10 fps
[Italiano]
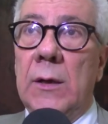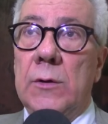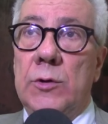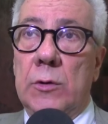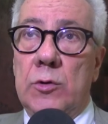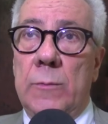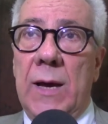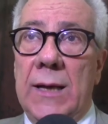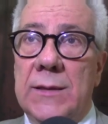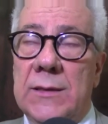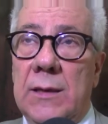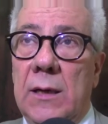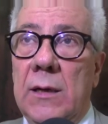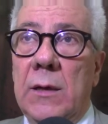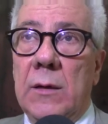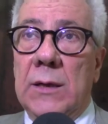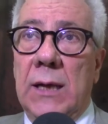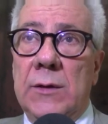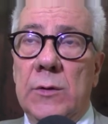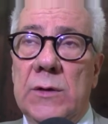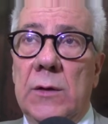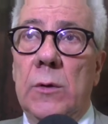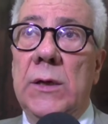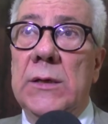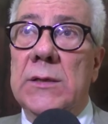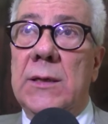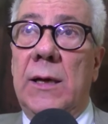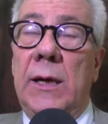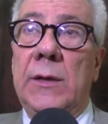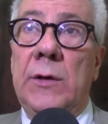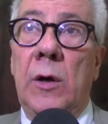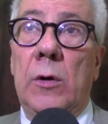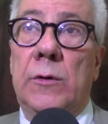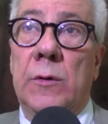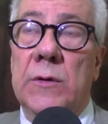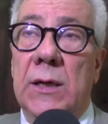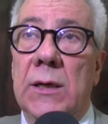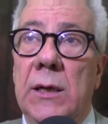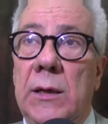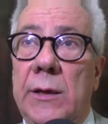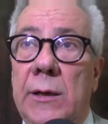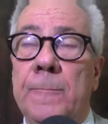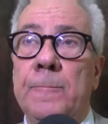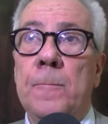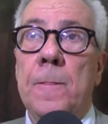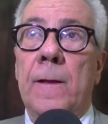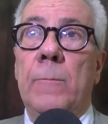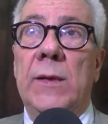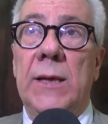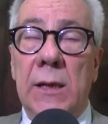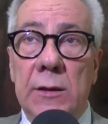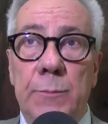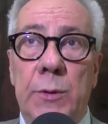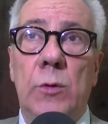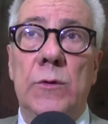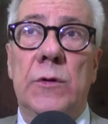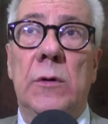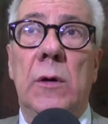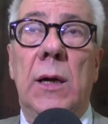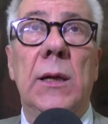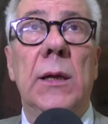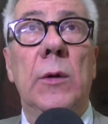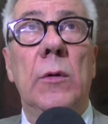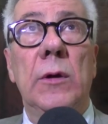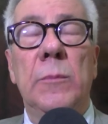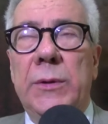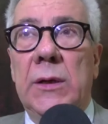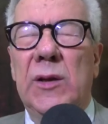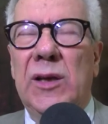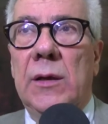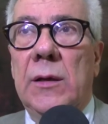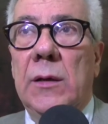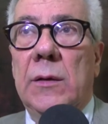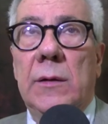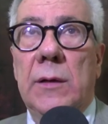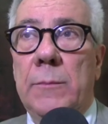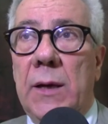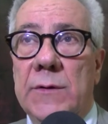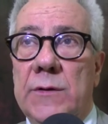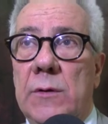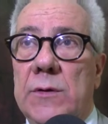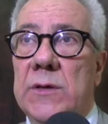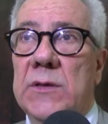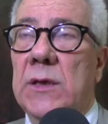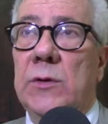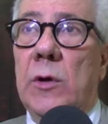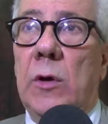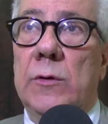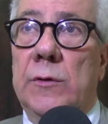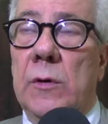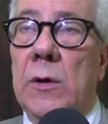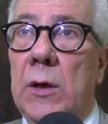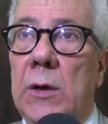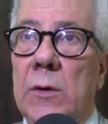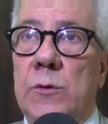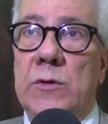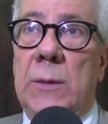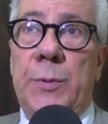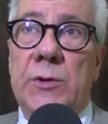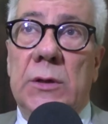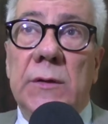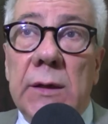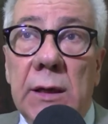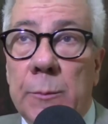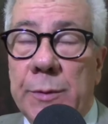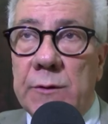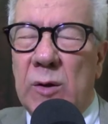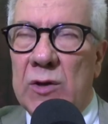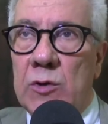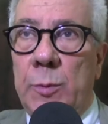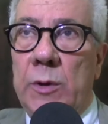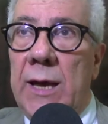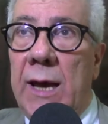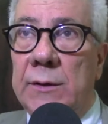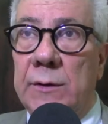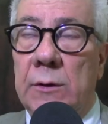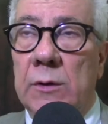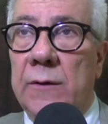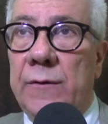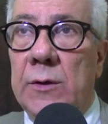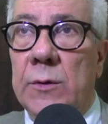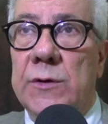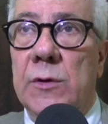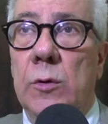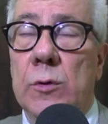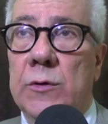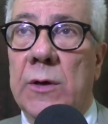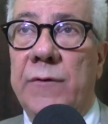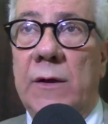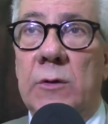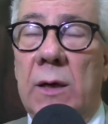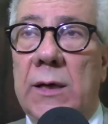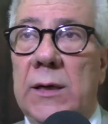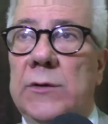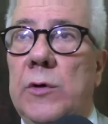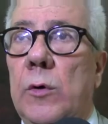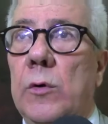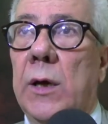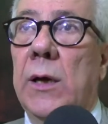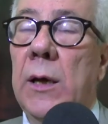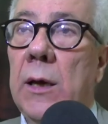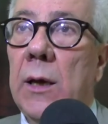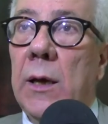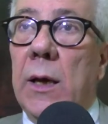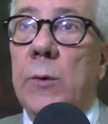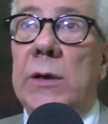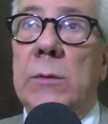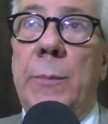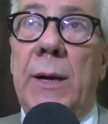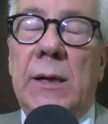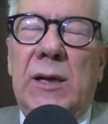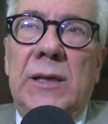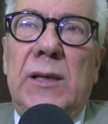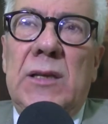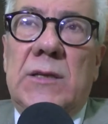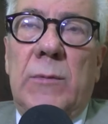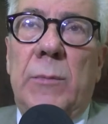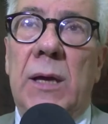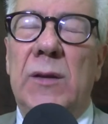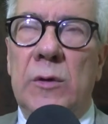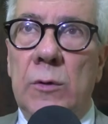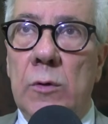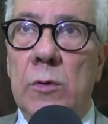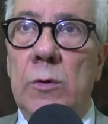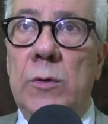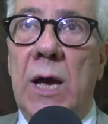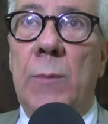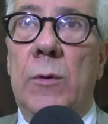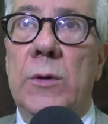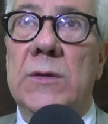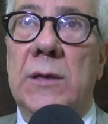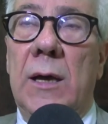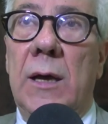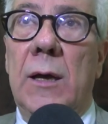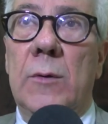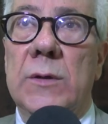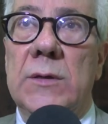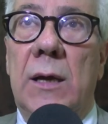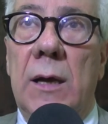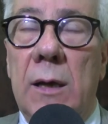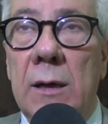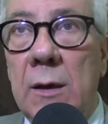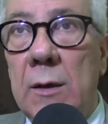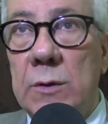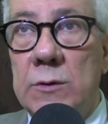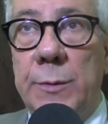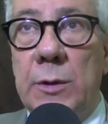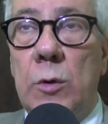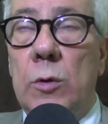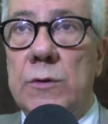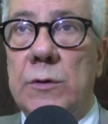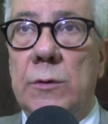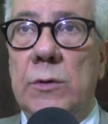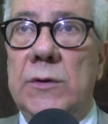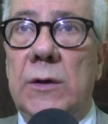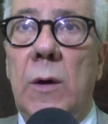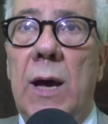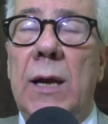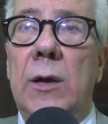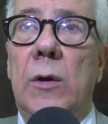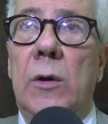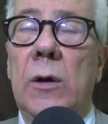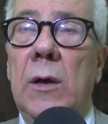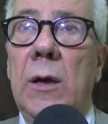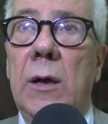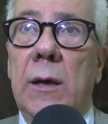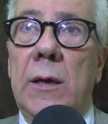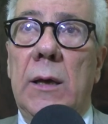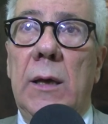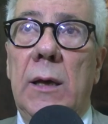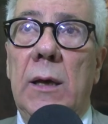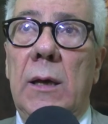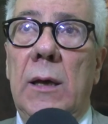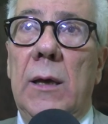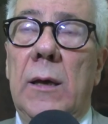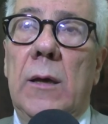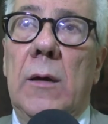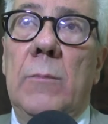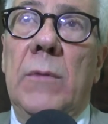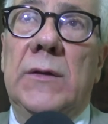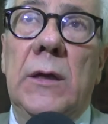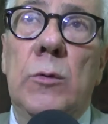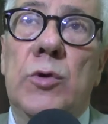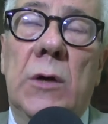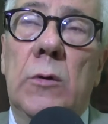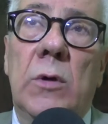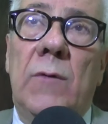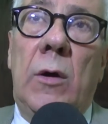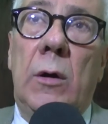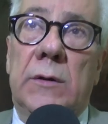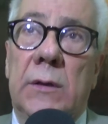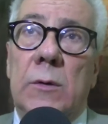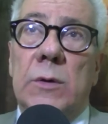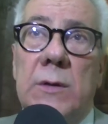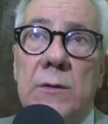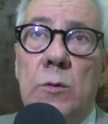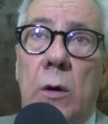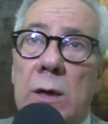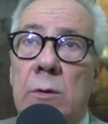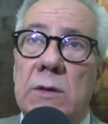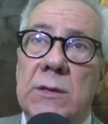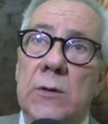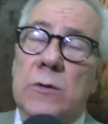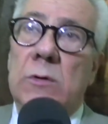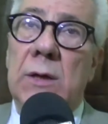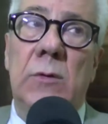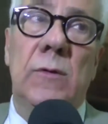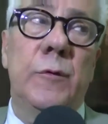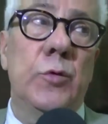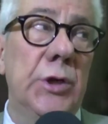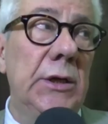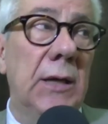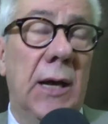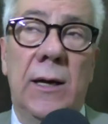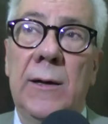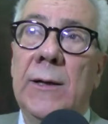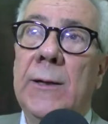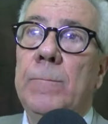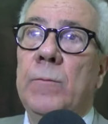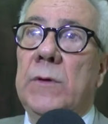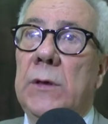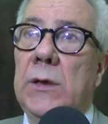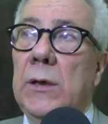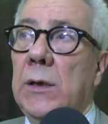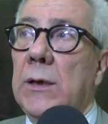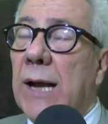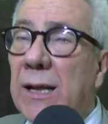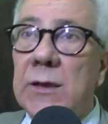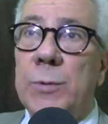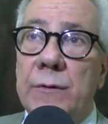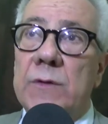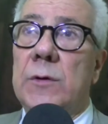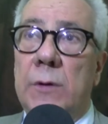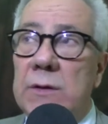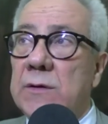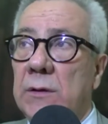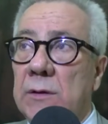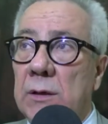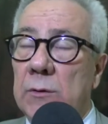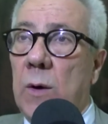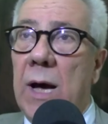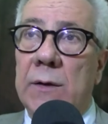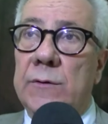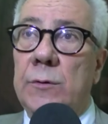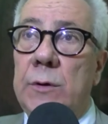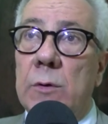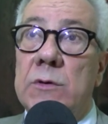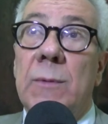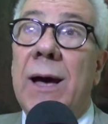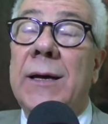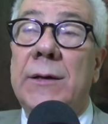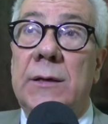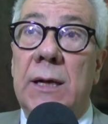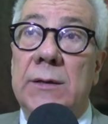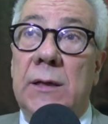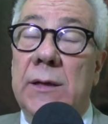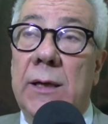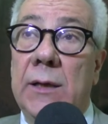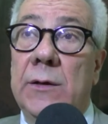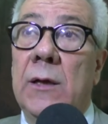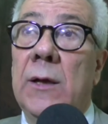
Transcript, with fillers: Giorgio Mazza, grande ostacolista, Eddie Ottoz, anch'egli medaglia di bronzo alle Olimpiadi Messico. del Messico del 68, Giuseppe Gentili, un personaggio polietrico, davvero estroso, che ha fatto anche l'attore e quindi mi pare che degnissimamente noi concludiamo questa, questa, questo percorso di un intero anno che mette in luce ancora una volta che questa scuola non è stata soltanto fucina di grandi professionisti, intellettuali, studiosi, ma anche di grandi atleti